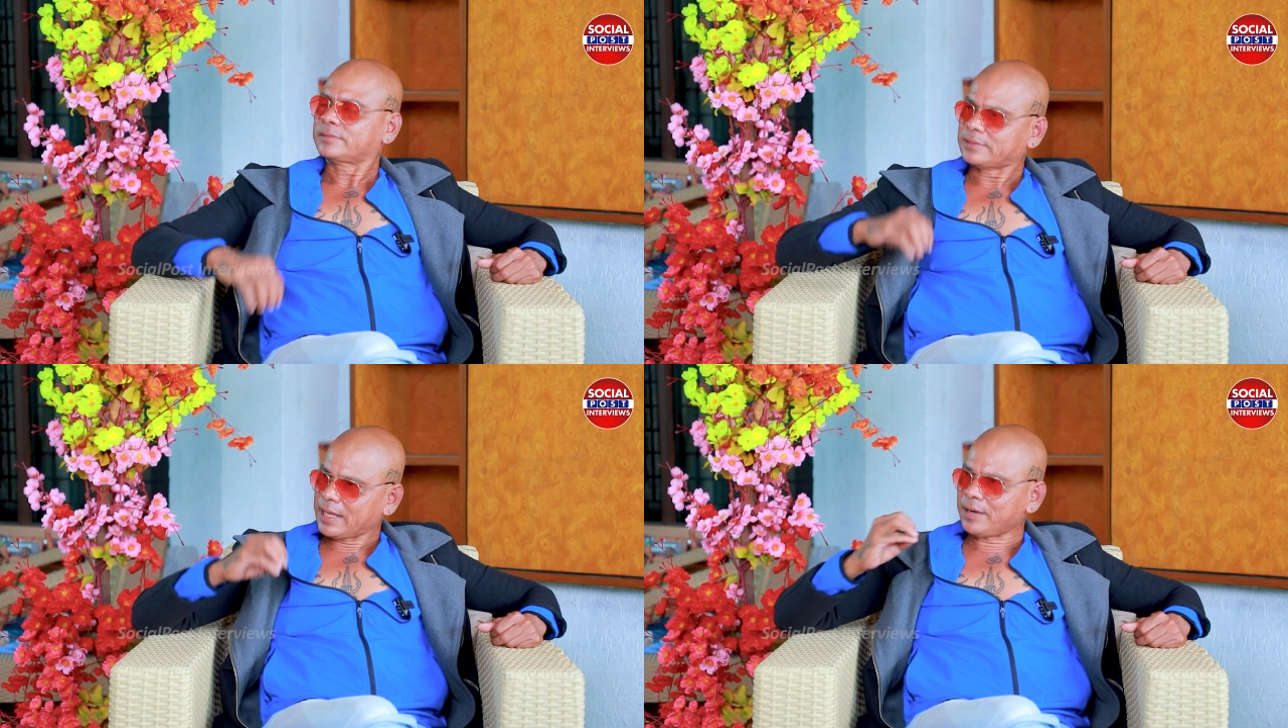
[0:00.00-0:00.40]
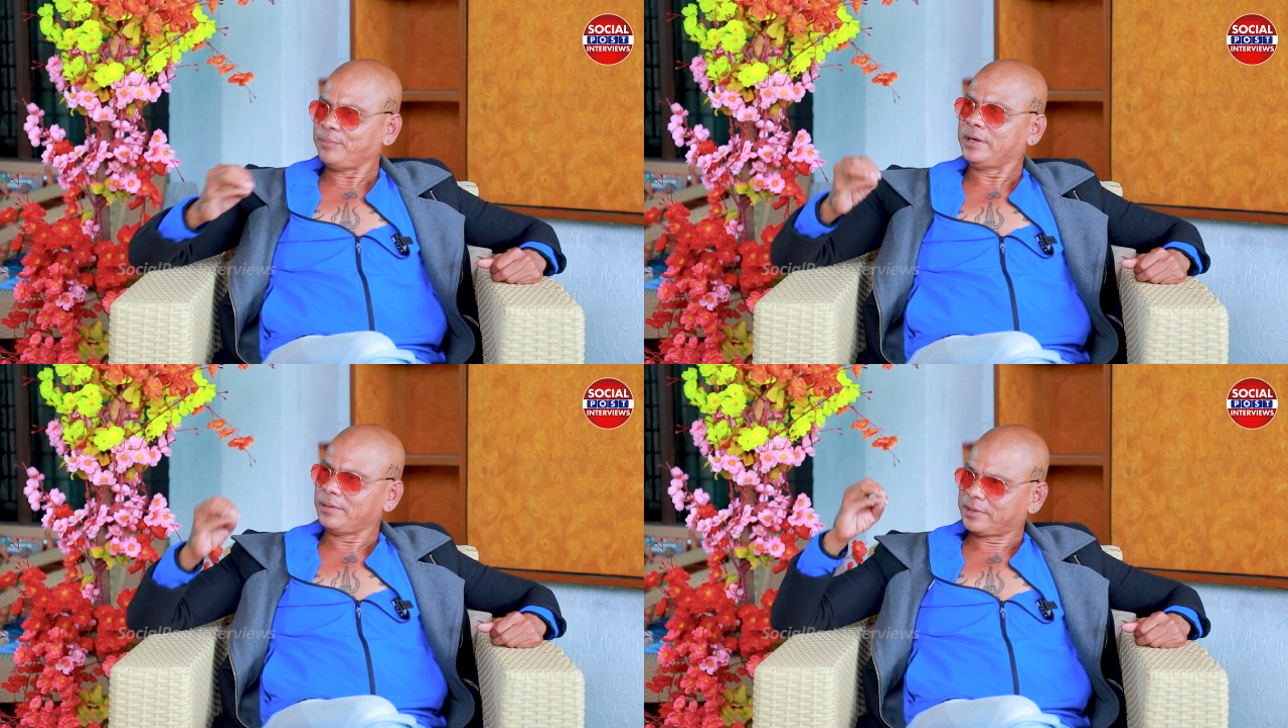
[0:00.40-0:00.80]
సార్
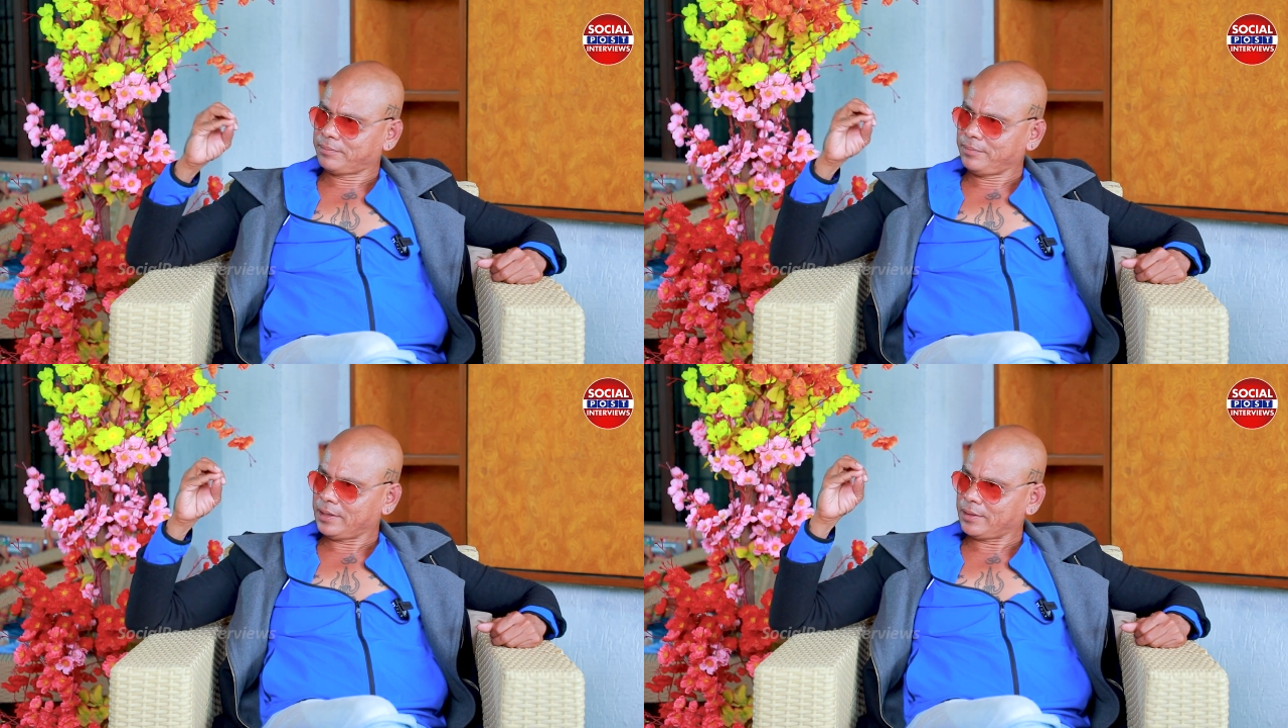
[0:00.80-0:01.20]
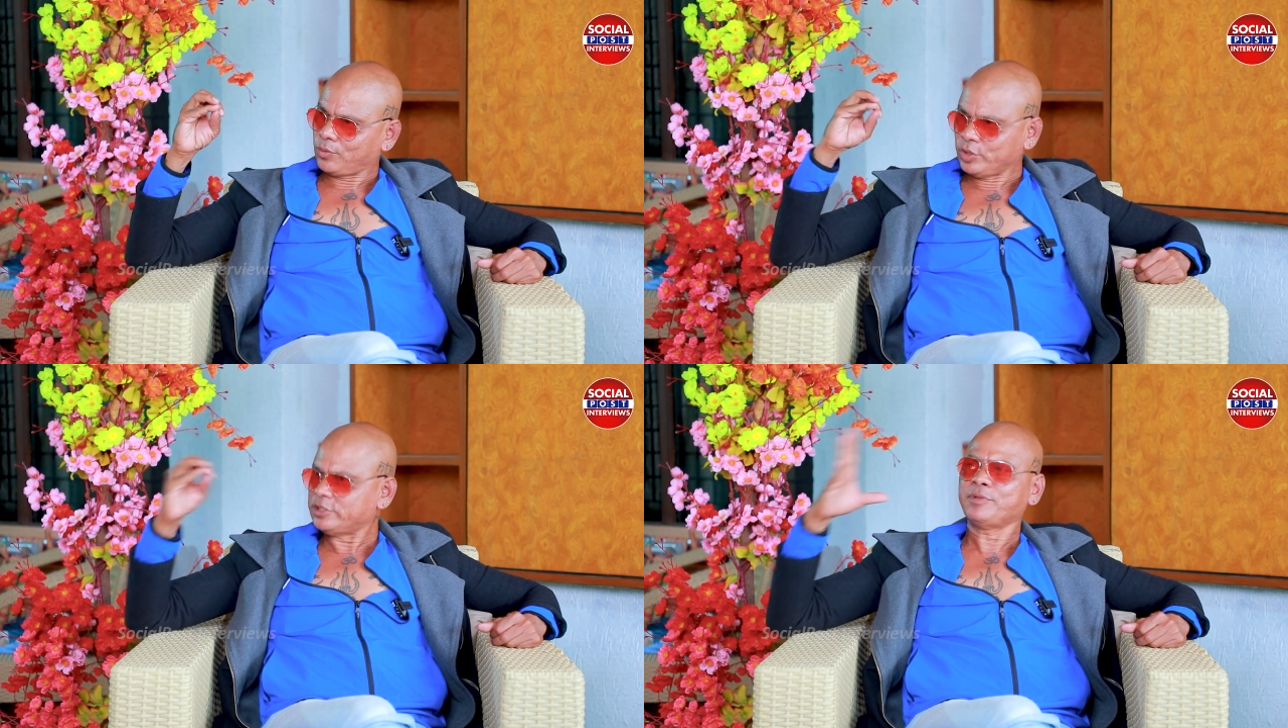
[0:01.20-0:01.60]
మీ మీ
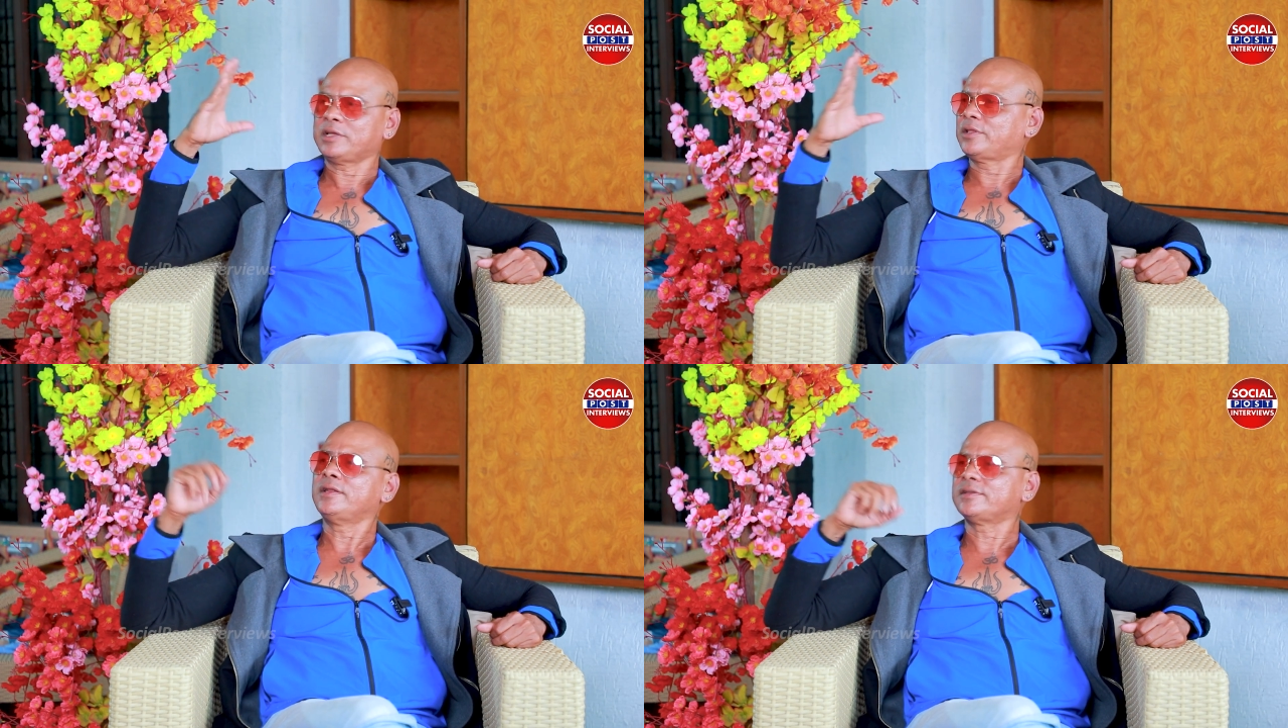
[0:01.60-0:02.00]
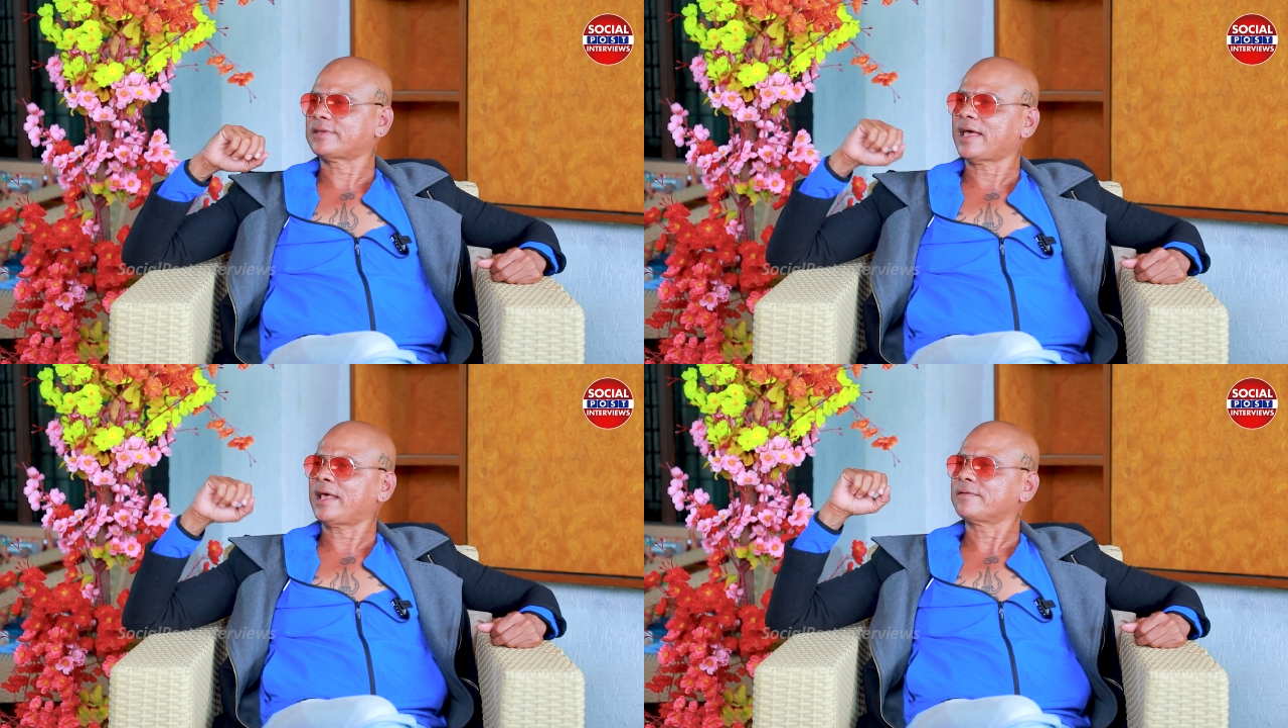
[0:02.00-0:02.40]
గురించి మీకు తెలియదు
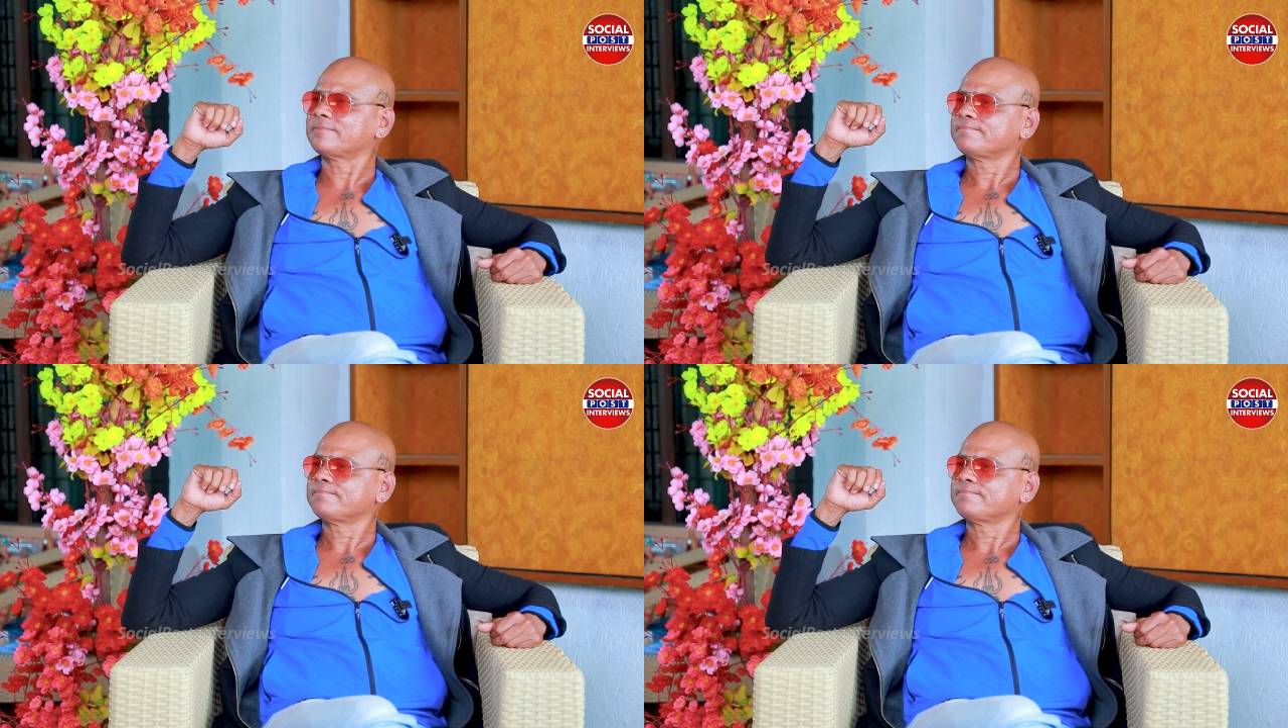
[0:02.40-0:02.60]
సార్